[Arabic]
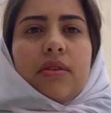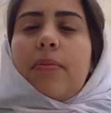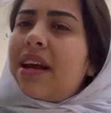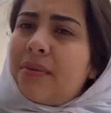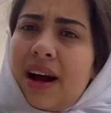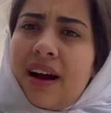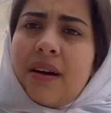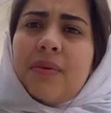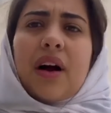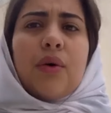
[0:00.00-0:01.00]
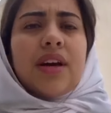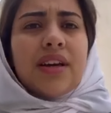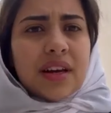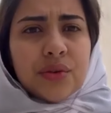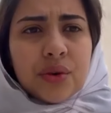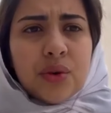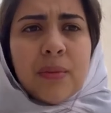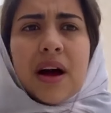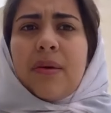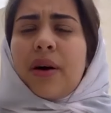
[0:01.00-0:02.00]
بقينا معاه بقاو كيقطرو له
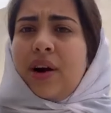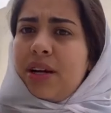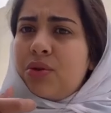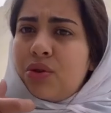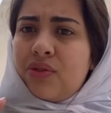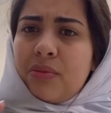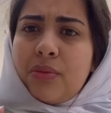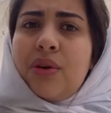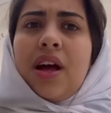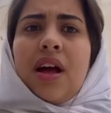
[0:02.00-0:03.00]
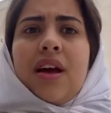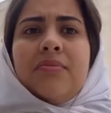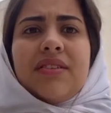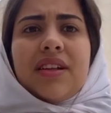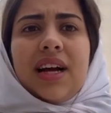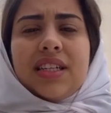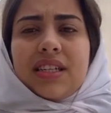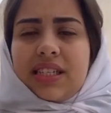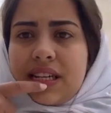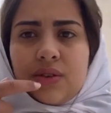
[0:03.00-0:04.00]
الماء بقاو حيدولو له فمو بزاف
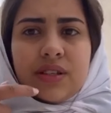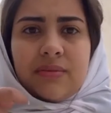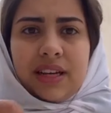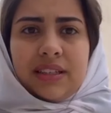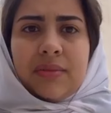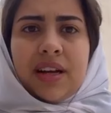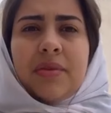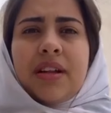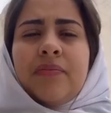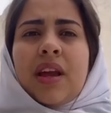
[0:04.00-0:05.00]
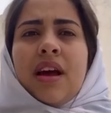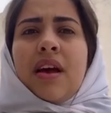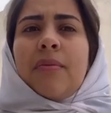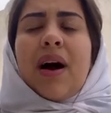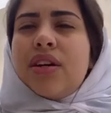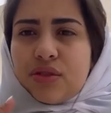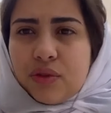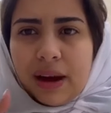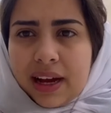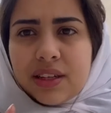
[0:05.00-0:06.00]
الحاجة سنانو زعما حيت مركبين بقاو
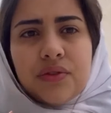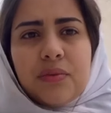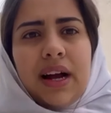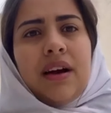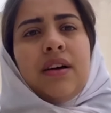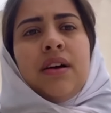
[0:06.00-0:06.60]
كيشوفو معاه كيشوفو معاه